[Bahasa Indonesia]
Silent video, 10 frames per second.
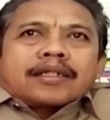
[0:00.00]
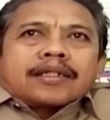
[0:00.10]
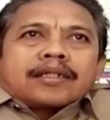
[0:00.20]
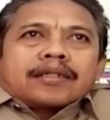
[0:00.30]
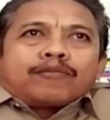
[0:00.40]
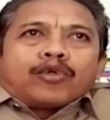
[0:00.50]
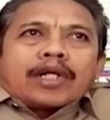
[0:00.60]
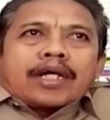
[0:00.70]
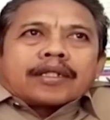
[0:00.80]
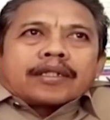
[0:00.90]
uh,
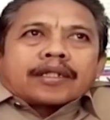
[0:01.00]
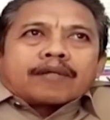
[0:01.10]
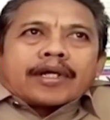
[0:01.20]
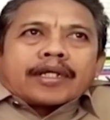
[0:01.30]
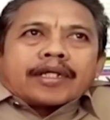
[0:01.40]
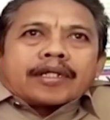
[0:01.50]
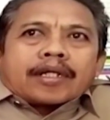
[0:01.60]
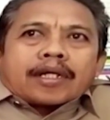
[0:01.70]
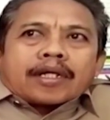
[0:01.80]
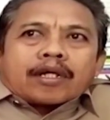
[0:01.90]
bulan
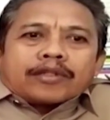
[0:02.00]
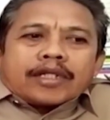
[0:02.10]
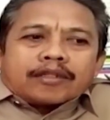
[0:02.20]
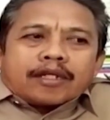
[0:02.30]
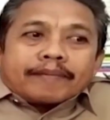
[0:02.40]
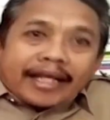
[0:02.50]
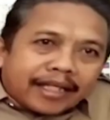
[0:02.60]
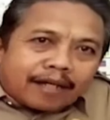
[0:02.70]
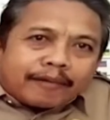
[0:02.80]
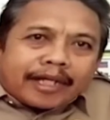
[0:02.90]
kemarin kalau tidak salah
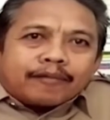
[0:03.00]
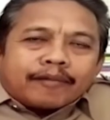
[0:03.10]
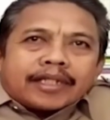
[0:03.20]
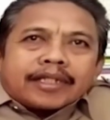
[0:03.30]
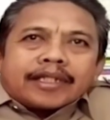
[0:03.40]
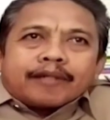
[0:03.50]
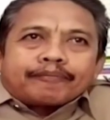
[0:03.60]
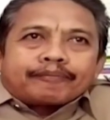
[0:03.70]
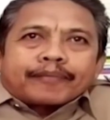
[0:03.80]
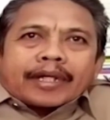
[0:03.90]
Mei ya Mei Mei
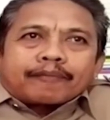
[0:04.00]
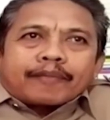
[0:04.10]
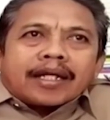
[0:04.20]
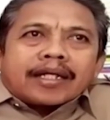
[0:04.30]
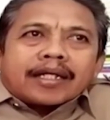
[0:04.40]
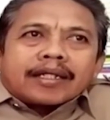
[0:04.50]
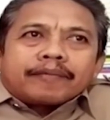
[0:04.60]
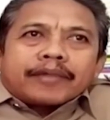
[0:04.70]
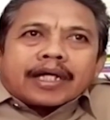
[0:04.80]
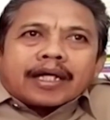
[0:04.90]
di Perpal
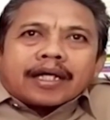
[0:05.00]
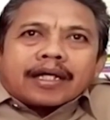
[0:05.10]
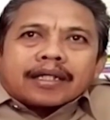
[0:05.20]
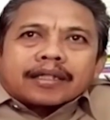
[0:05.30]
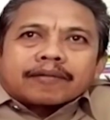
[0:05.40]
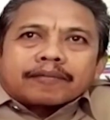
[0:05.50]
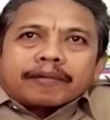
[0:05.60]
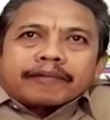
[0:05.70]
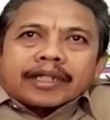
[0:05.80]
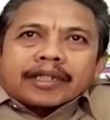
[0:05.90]
dari
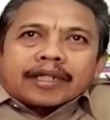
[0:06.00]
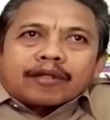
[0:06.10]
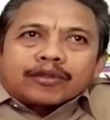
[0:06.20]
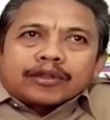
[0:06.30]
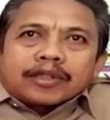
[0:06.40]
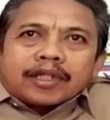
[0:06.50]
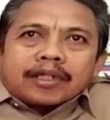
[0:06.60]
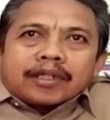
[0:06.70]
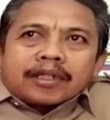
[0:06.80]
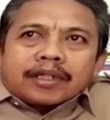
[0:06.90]
pihak pemerintah
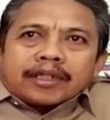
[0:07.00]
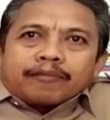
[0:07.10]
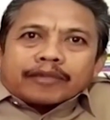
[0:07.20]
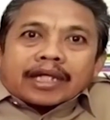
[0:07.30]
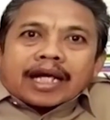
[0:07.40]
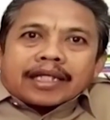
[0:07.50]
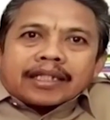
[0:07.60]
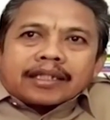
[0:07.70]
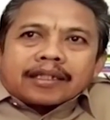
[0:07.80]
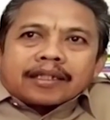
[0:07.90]
khususnya tim
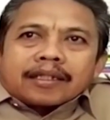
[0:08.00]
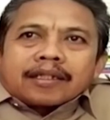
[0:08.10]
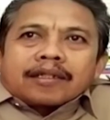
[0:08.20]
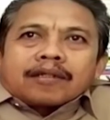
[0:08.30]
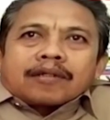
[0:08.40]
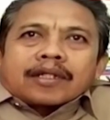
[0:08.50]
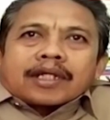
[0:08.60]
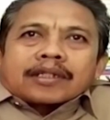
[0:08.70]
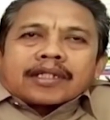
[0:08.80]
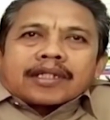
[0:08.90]
terkait
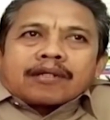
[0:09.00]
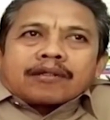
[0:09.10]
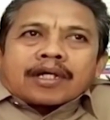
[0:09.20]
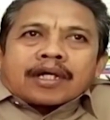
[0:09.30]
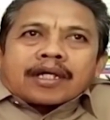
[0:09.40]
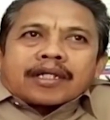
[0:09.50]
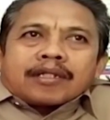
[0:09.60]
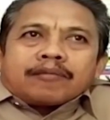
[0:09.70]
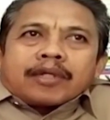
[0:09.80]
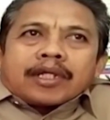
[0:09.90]
katanya
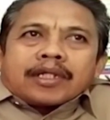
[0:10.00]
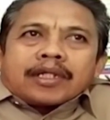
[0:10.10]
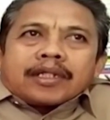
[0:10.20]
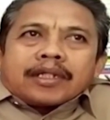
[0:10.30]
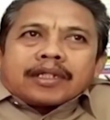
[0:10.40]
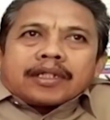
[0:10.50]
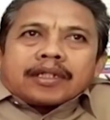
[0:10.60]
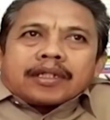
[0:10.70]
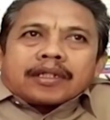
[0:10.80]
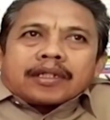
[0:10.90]
akan diberi
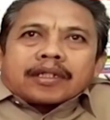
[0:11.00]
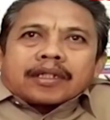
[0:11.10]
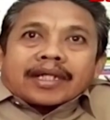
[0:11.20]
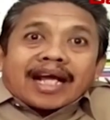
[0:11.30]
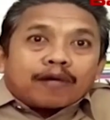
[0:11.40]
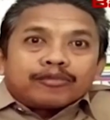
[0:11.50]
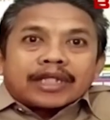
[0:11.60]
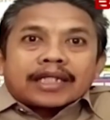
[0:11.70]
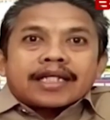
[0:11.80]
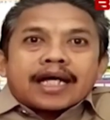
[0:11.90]

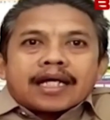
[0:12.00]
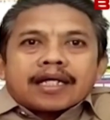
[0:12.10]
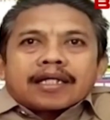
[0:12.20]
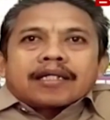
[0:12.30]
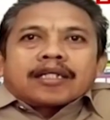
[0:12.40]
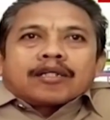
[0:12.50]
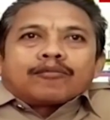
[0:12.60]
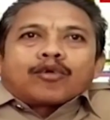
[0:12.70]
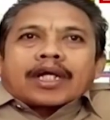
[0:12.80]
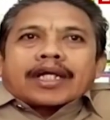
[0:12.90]
rehab saja
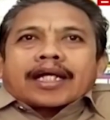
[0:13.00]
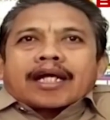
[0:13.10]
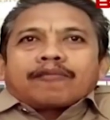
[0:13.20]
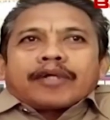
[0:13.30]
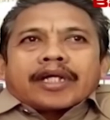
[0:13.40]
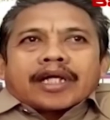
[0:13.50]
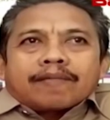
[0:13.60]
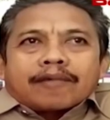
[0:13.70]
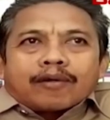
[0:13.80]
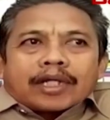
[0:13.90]
bukan
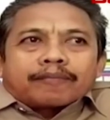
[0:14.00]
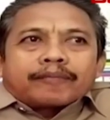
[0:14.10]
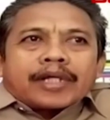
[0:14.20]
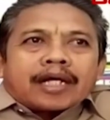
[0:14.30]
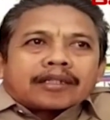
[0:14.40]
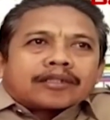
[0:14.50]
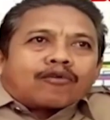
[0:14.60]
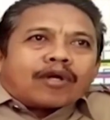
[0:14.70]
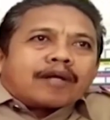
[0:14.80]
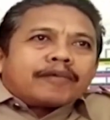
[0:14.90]
RKB kemauan pihak
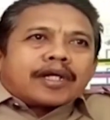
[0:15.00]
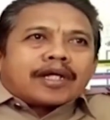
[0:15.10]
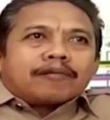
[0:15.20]
sekolah.